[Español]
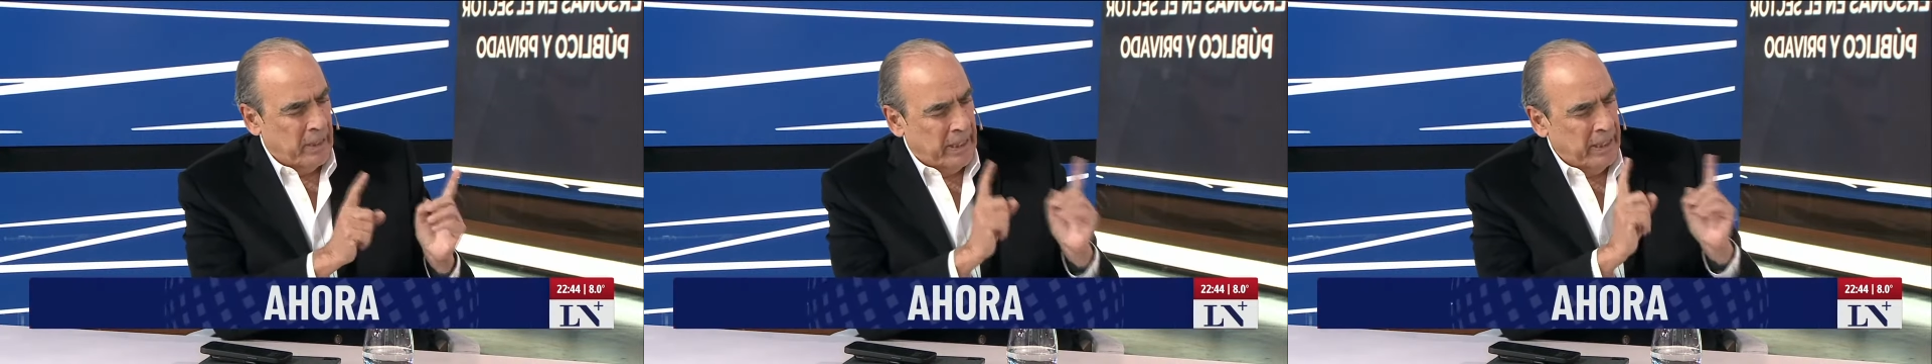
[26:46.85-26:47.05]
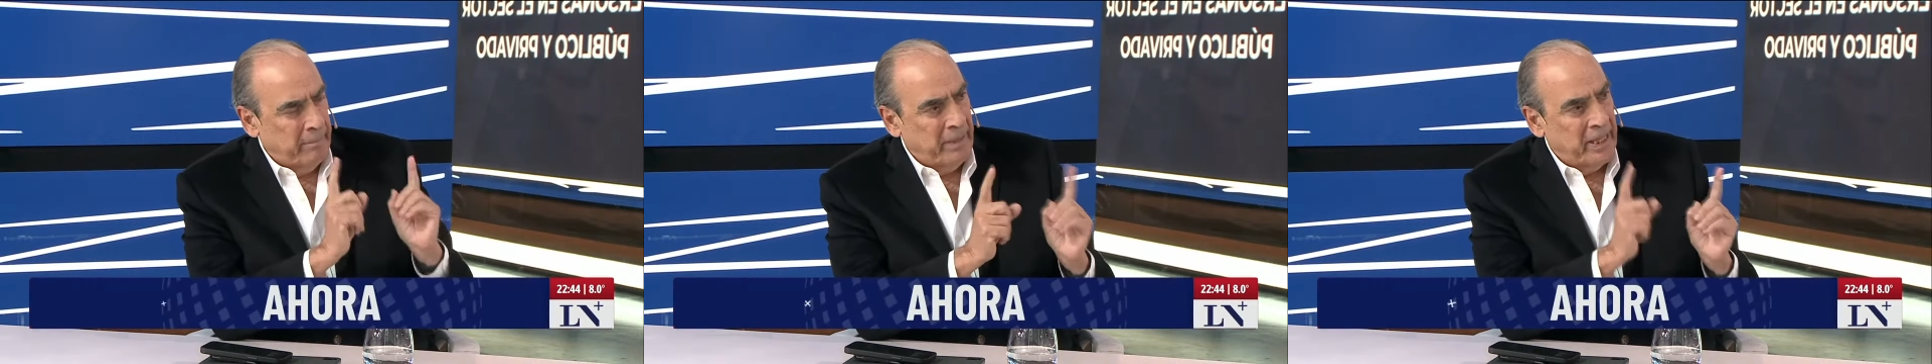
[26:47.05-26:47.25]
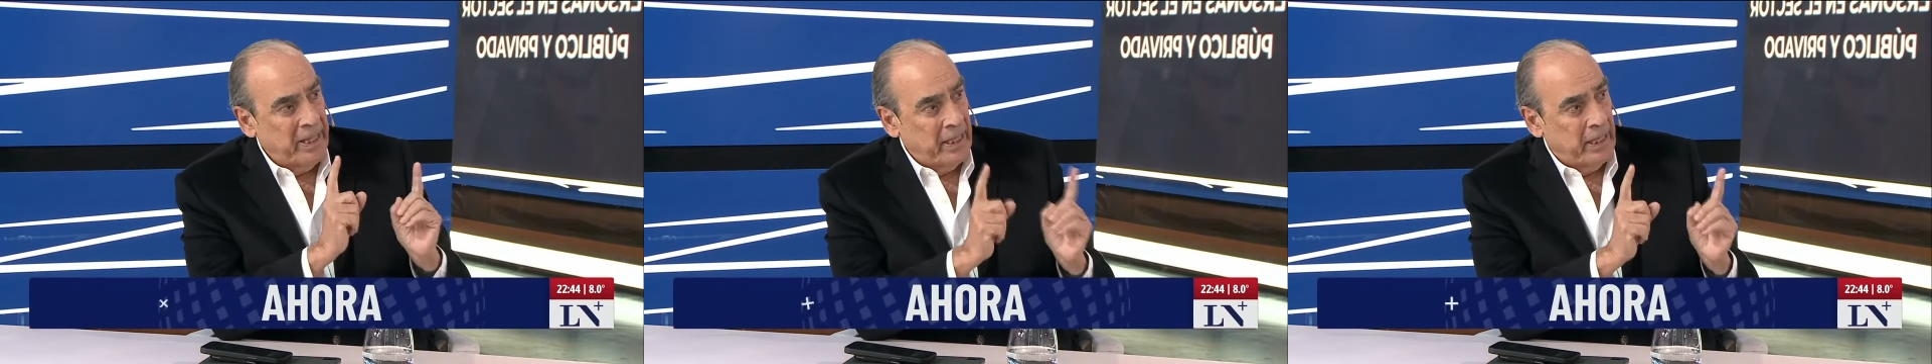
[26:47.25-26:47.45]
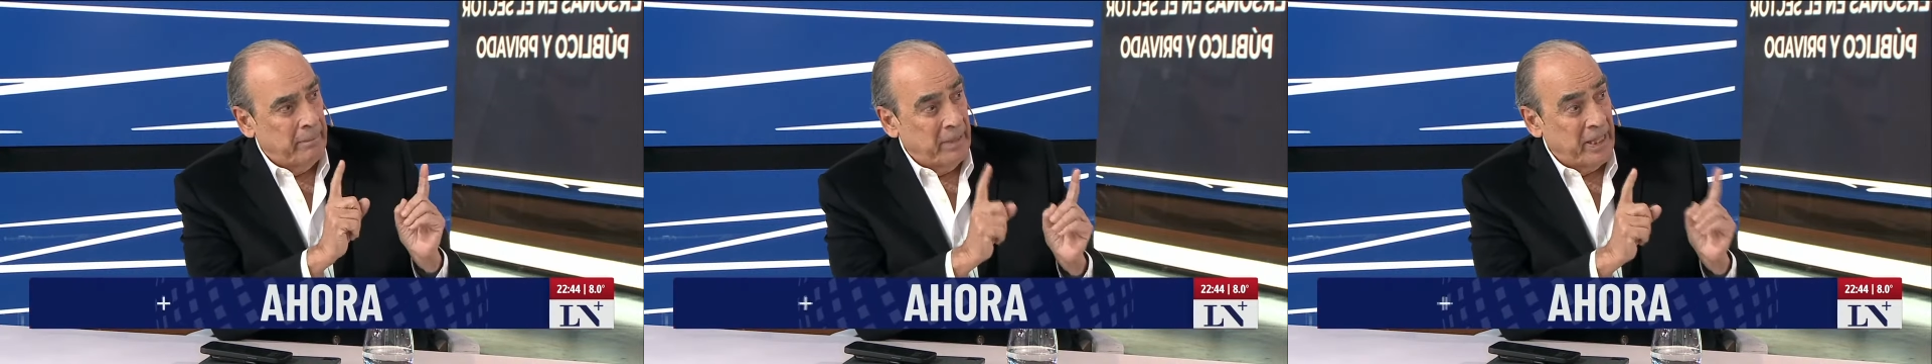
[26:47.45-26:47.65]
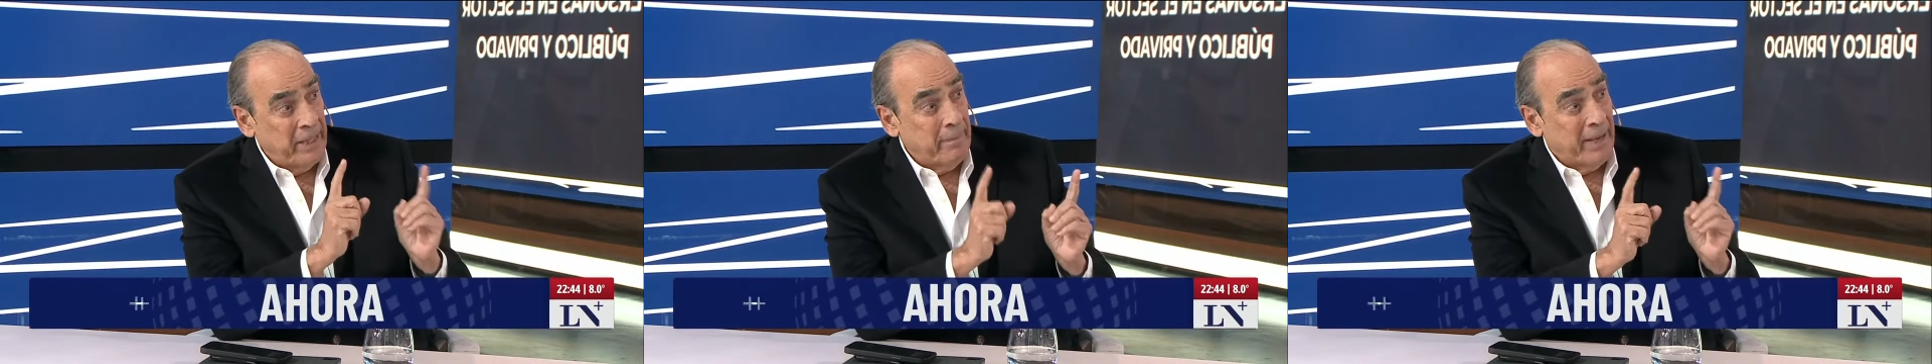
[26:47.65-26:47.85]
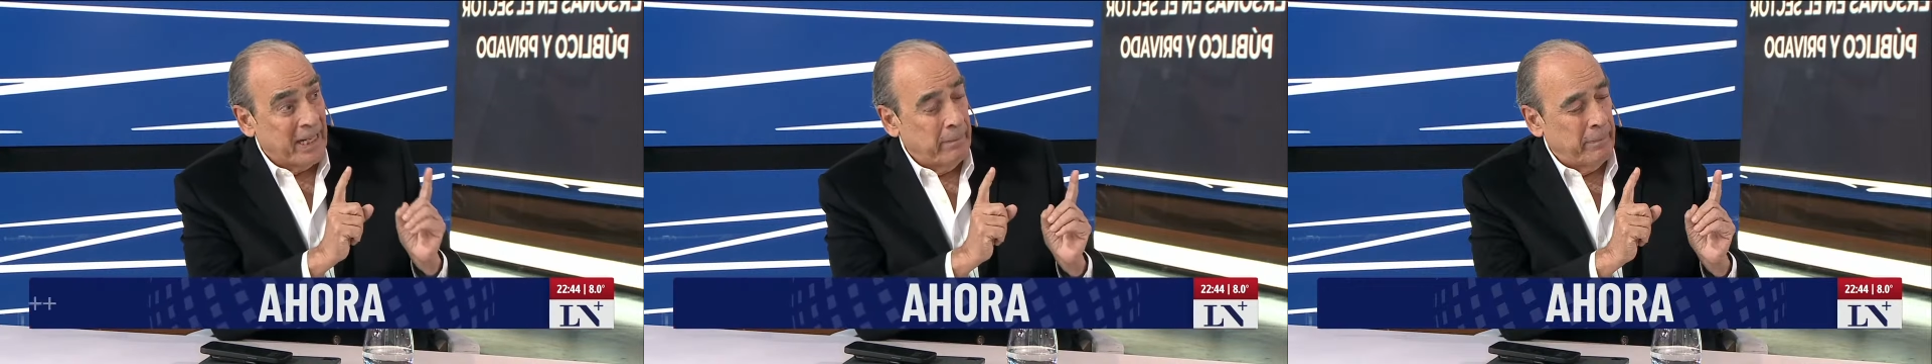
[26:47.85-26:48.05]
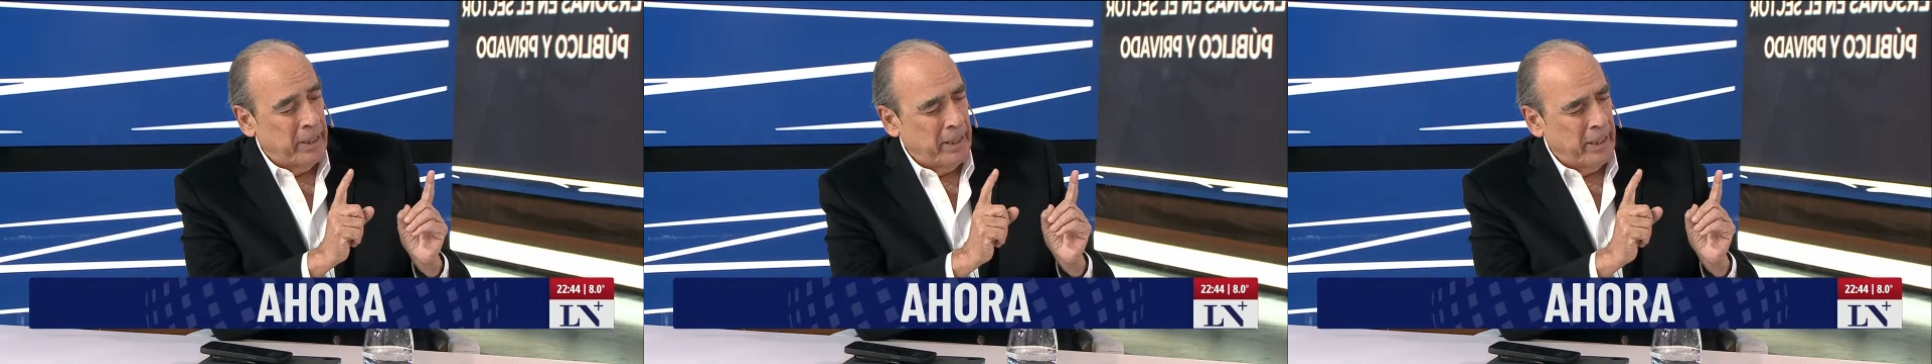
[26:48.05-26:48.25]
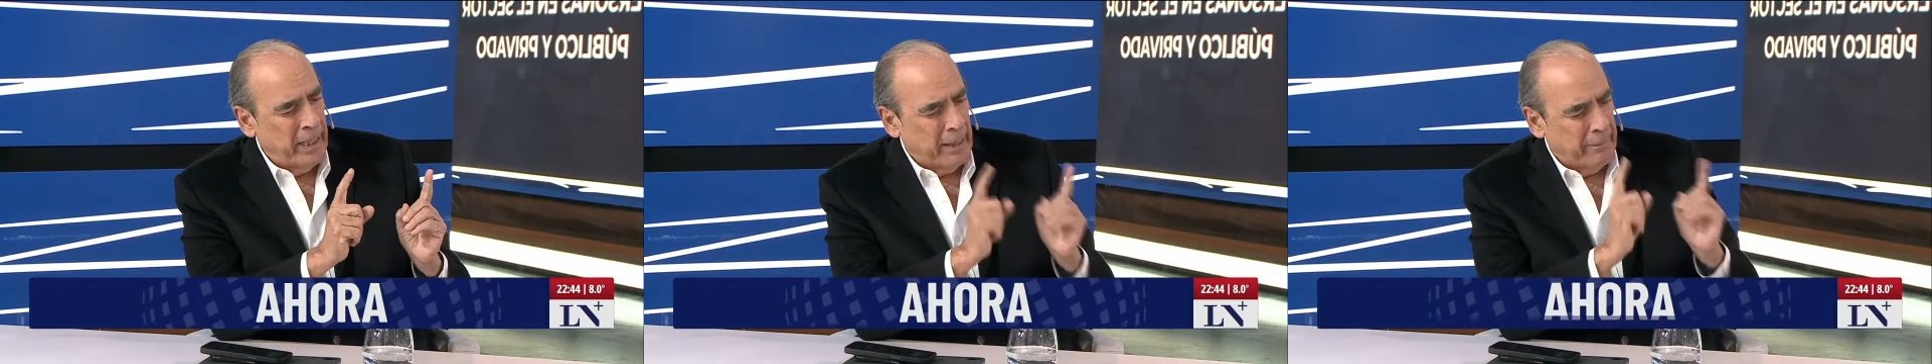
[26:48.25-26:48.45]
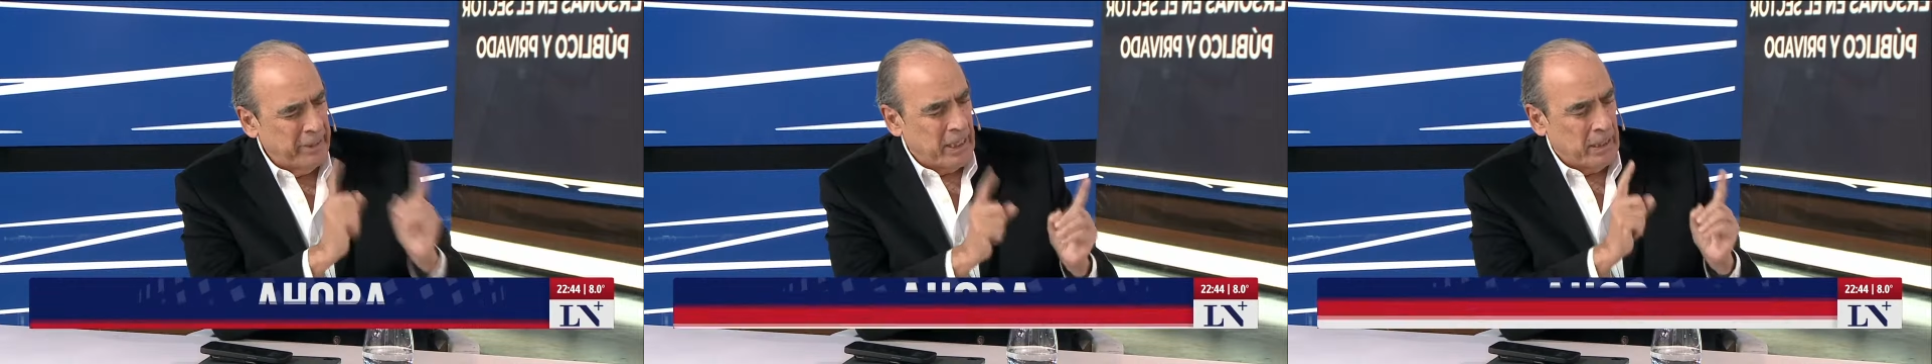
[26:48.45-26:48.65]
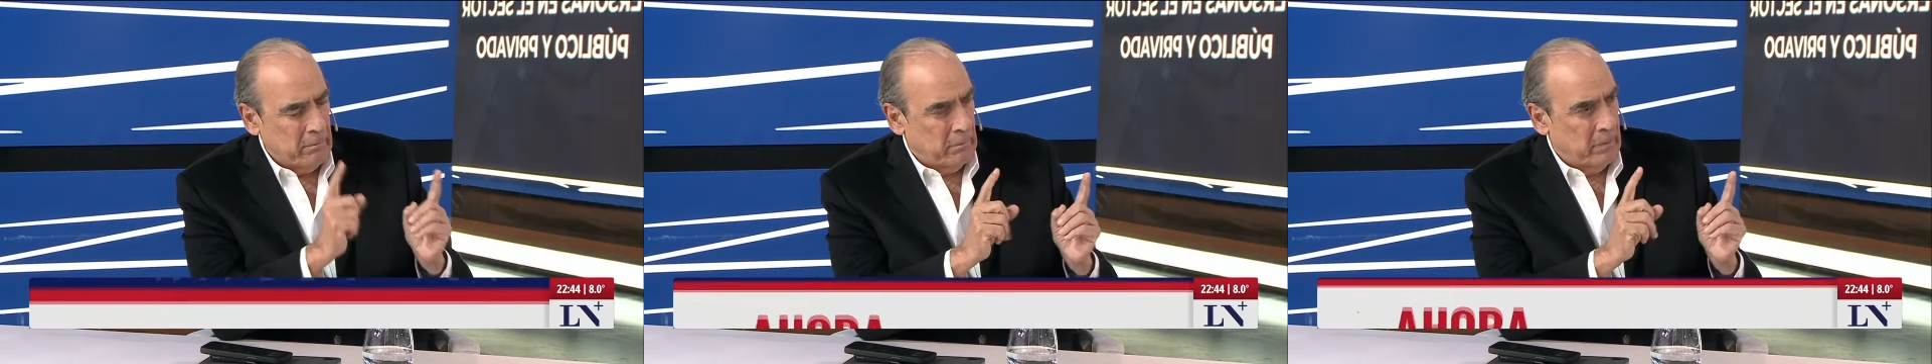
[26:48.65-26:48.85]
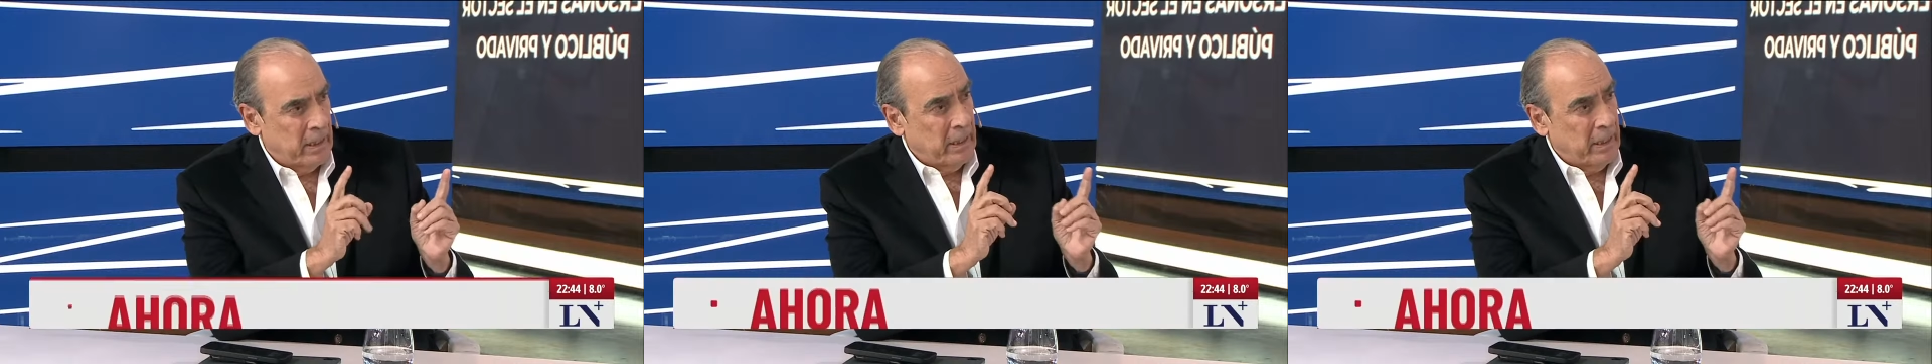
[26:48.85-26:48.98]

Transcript: el mes de, mes, mes de abril,